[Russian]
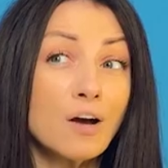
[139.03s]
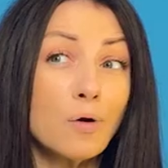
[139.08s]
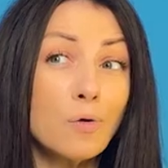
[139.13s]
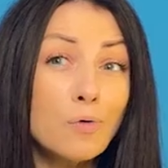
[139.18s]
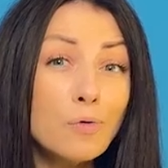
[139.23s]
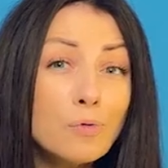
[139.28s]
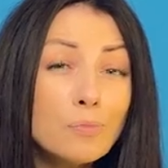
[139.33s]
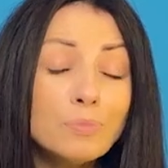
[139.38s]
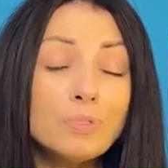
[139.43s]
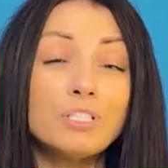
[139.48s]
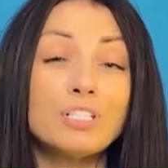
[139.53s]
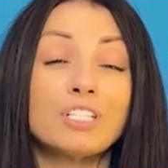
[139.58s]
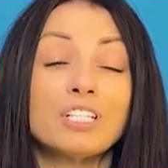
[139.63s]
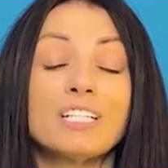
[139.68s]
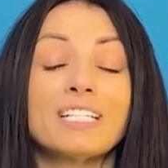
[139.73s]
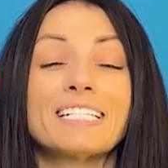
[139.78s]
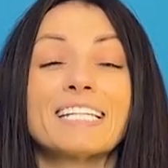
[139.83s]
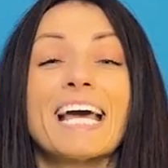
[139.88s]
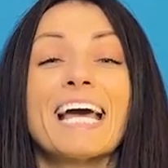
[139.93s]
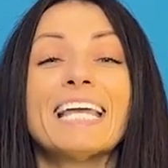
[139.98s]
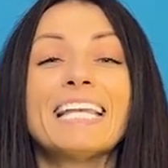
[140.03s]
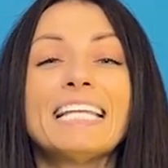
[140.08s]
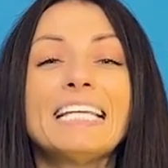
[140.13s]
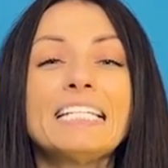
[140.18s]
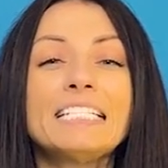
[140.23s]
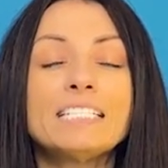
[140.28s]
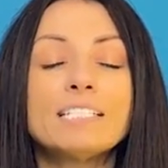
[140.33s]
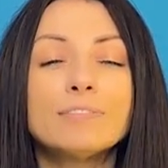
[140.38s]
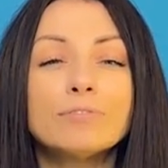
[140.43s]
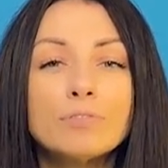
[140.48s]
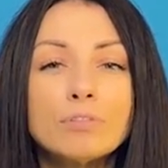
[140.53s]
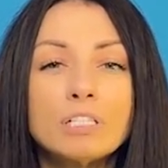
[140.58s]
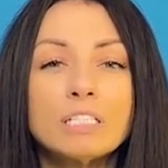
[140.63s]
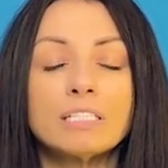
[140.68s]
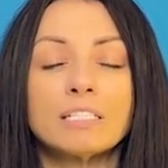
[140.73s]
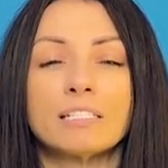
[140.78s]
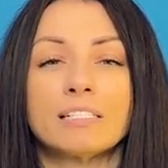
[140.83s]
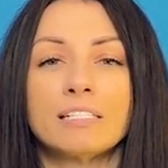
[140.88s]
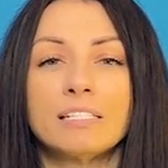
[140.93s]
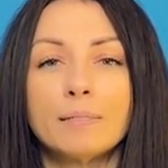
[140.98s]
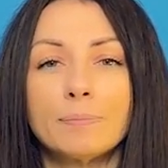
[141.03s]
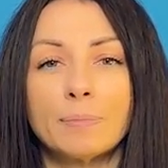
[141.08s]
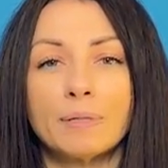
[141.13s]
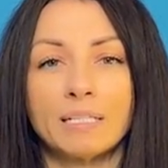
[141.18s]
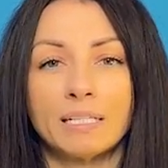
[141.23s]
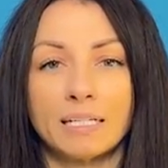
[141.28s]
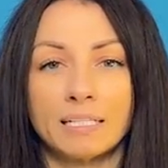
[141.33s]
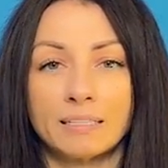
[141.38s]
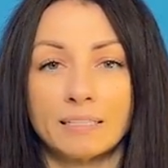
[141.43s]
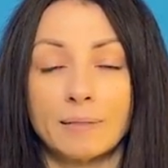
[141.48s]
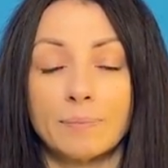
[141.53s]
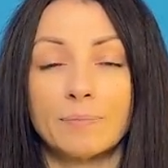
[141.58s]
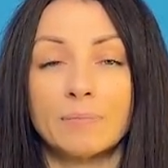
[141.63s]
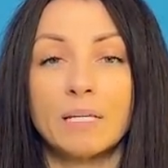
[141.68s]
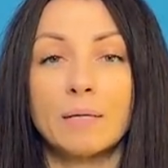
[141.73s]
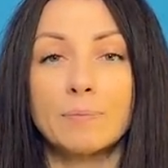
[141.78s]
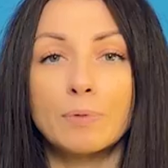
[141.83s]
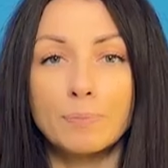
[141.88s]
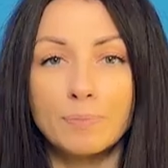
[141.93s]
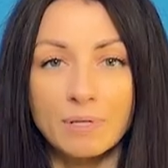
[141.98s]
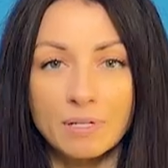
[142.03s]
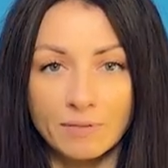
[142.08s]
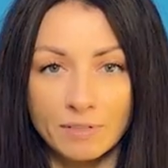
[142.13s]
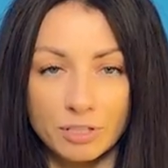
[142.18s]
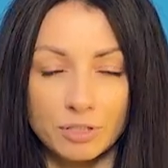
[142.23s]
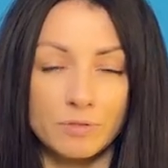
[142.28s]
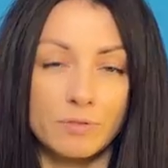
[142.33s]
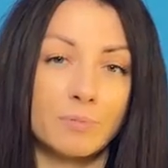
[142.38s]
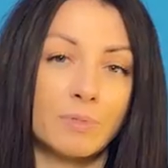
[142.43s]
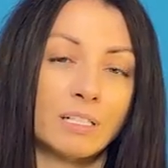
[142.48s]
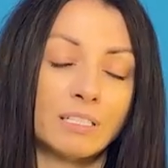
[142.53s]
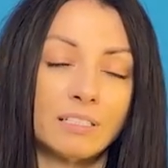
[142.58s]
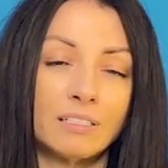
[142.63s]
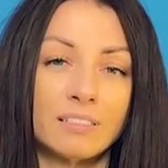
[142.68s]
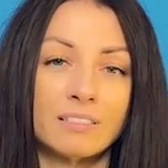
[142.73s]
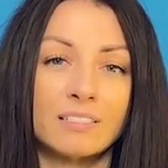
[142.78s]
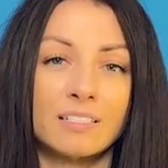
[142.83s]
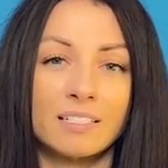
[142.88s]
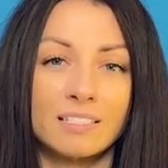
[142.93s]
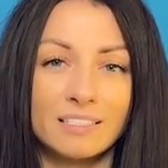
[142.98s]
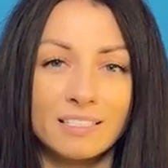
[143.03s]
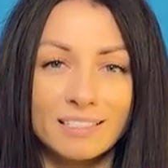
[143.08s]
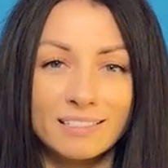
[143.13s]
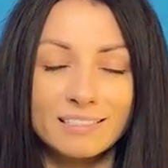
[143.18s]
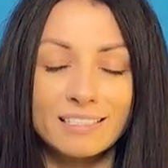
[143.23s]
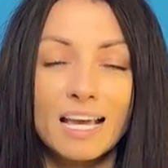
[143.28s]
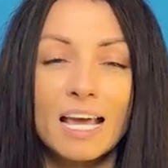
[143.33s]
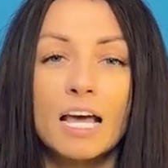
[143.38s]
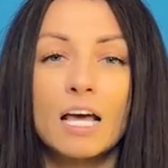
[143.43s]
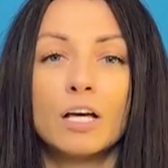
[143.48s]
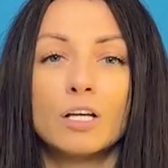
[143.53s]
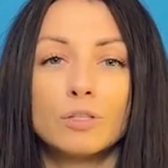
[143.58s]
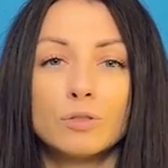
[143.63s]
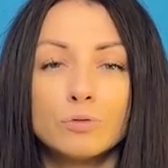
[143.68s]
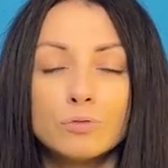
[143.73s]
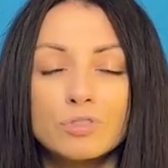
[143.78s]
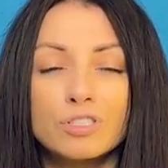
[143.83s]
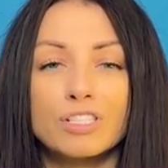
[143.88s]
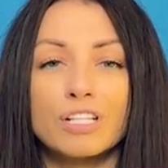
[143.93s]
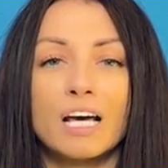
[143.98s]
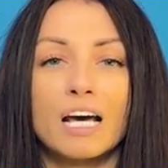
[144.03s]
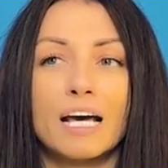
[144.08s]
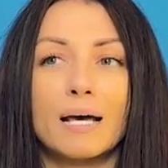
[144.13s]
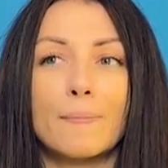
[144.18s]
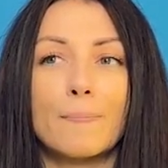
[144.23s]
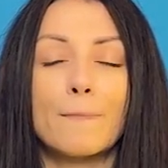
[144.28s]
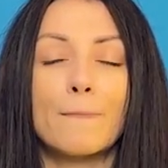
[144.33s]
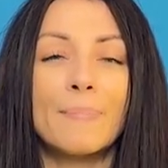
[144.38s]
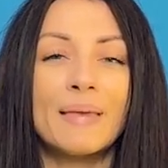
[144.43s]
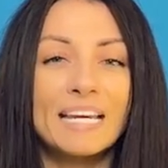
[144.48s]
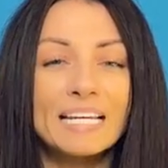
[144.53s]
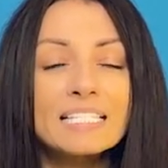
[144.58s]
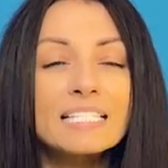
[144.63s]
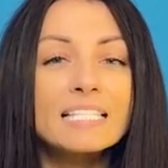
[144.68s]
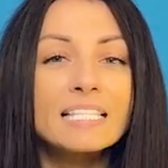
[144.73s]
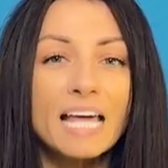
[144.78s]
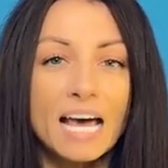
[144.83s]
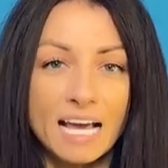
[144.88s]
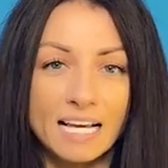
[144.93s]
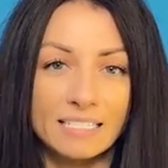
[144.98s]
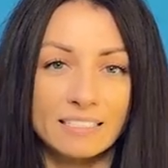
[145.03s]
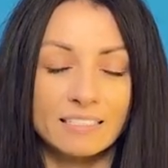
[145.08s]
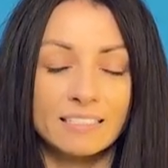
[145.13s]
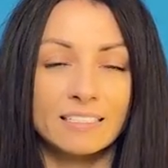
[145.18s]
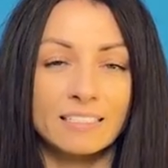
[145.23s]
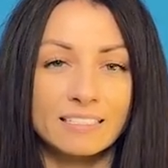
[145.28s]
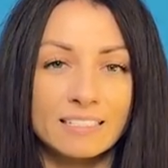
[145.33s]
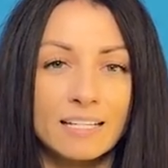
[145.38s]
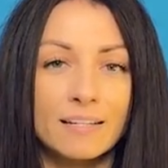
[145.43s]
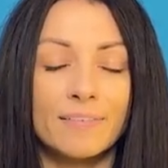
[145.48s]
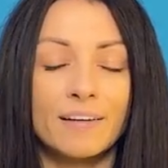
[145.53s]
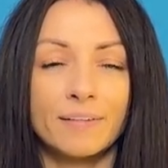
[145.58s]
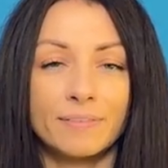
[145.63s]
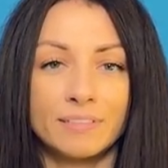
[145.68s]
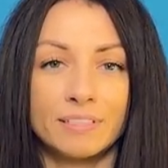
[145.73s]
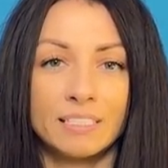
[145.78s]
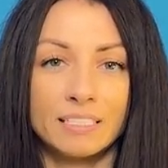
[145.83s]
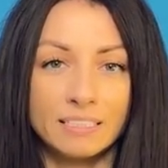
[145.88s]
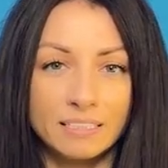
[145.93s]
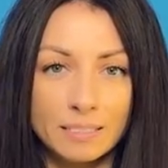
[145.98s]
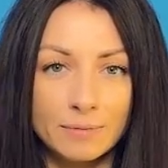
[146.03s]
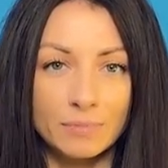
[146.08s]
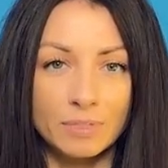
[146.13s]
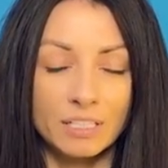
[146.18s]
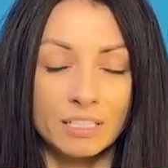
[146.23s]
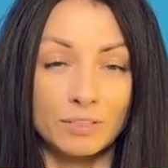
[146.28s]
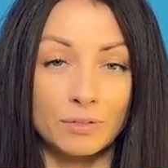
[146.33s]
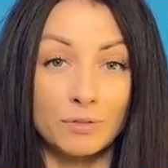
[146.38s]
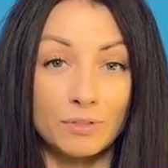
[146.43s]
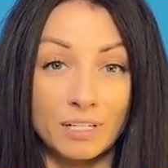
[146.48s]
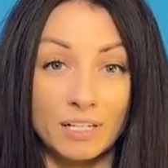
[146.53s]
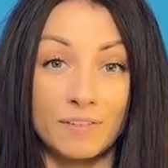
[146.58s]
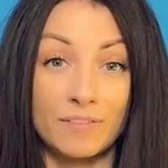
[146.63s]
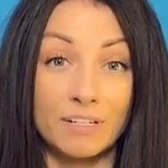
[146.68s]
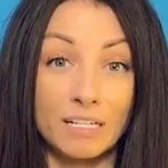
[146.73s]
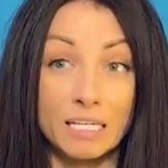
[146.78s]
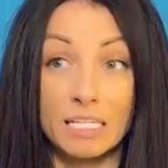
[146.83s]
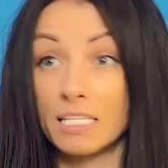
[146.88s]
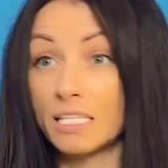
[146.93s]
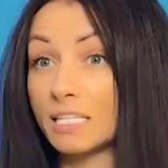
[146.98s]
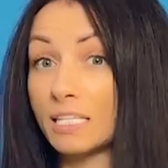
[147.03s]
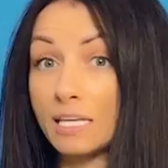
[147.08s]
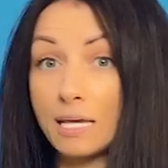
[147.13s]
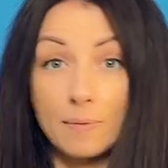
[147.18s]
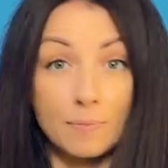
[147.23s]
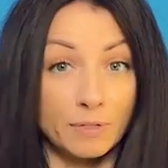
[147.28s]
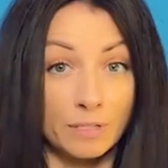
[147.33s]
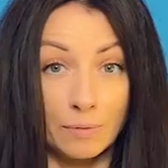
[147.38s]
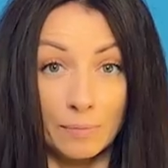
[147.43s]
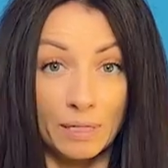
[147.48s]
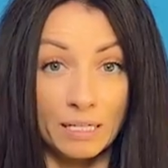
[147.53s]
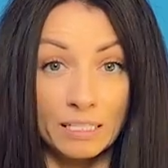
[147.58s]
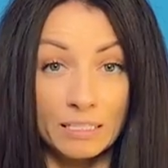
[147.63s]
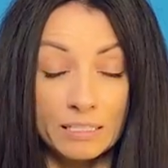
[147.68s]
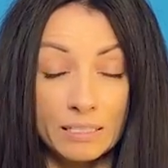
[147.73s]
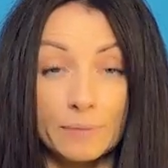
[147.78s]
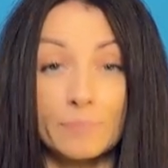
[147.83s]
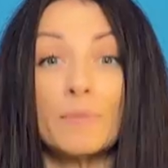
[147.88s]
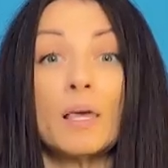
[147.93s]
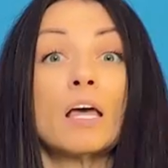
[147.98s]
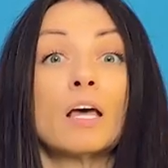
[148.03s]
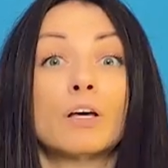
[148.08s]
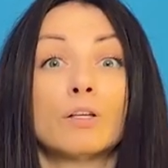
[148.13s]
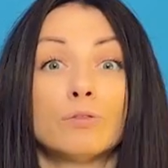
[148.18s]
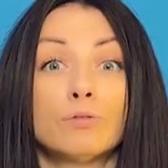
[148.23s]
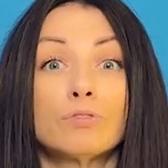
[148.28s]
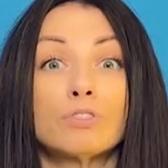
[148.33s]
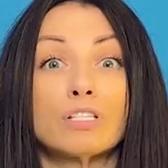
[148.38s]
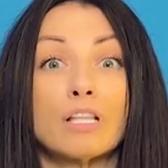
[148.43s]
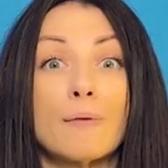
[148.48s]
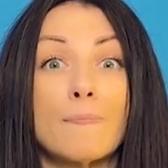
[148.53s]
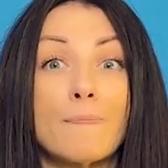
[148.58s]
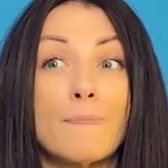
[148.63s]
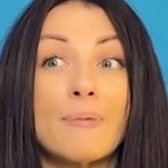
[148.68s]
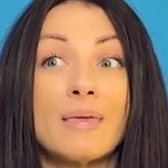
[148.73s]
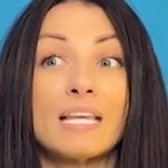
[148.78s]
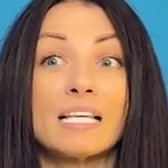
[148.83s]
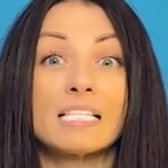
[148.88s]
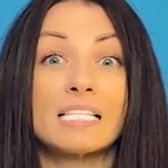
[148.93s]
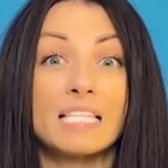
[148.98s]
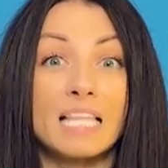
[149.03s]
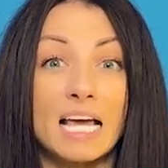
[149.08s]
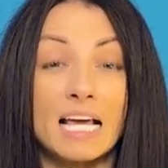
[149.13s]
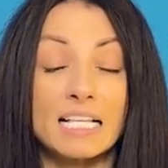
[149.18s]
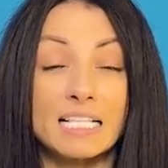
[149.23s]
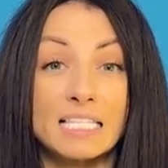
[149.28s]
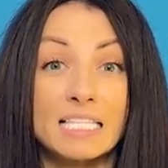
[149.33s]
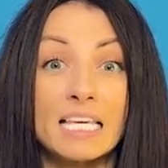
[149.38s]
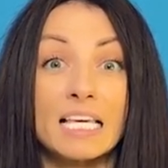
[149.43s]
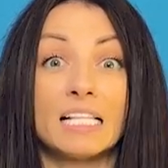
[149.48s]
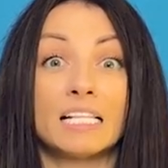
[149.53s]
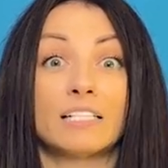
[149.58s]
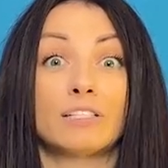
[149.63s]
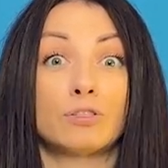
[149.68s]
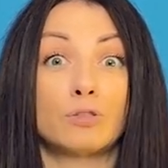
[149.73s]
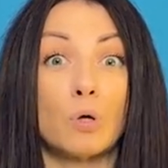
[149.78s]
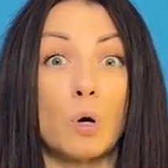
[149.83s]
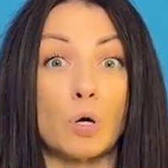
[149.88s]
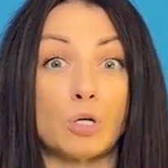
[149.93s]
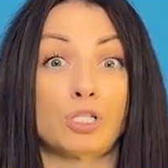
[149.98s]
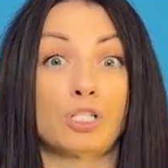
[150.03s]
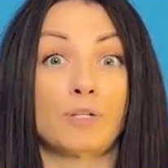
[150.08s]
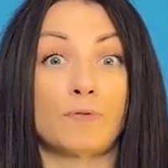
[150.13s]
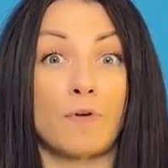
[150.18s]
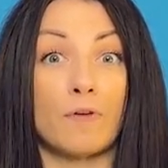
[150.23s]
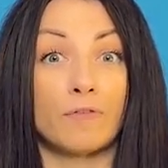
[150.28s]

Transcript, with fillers: умничаешь, а для чего это, непонятно. Я бы первое, что вам хотела сказать, нужно перестать разговаривать на темы, которые вы не понимаете, нужно перестать делать то, чего